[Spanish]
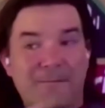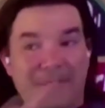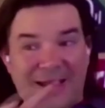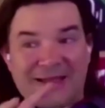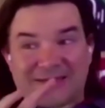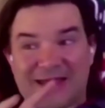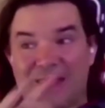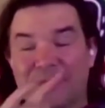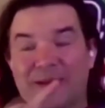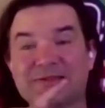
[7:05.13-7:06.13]
empresa, la
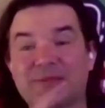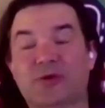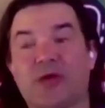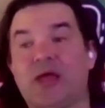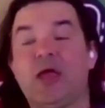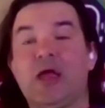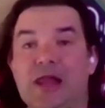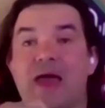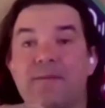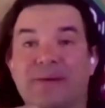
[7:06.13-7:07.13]
empresa, porque
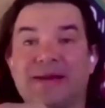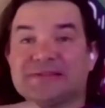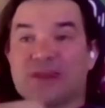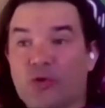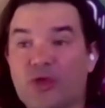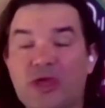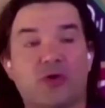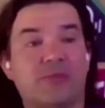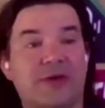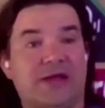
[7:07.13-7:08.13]
la empresa lo
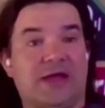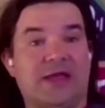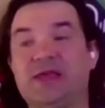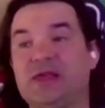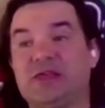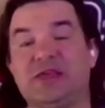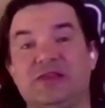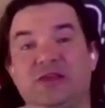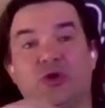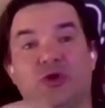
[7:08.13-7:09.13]
dijo, mira,
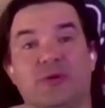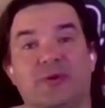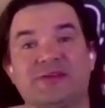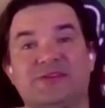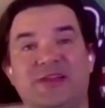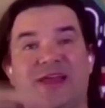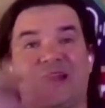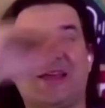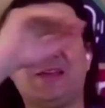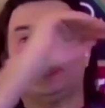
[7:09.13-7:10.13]
y, Odebrecht tenía
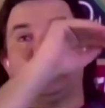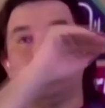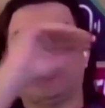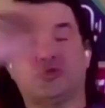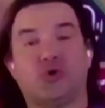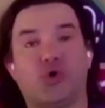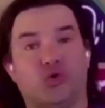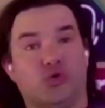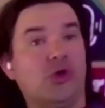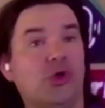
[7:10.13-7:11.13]
registro de todo.
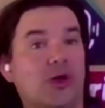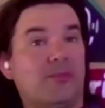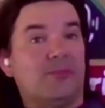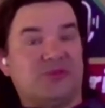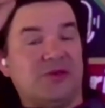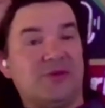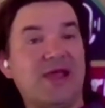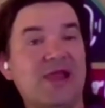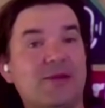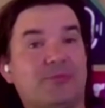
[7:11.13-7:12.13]
Si
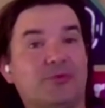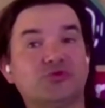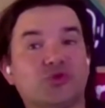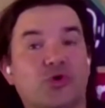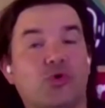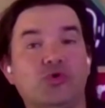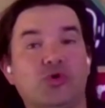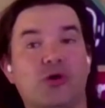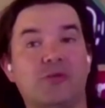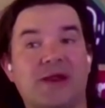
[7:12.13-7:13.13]
bien le puso un
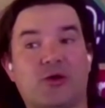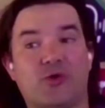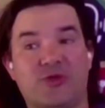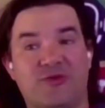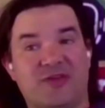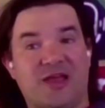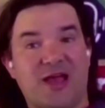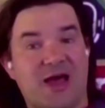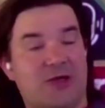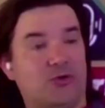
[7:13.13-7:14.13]
nombre
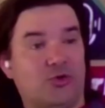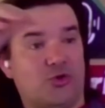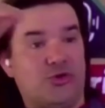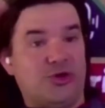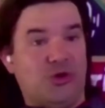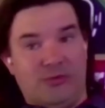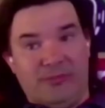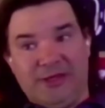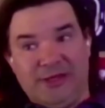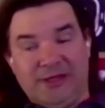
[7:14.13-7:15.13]
codificado, los codinomes,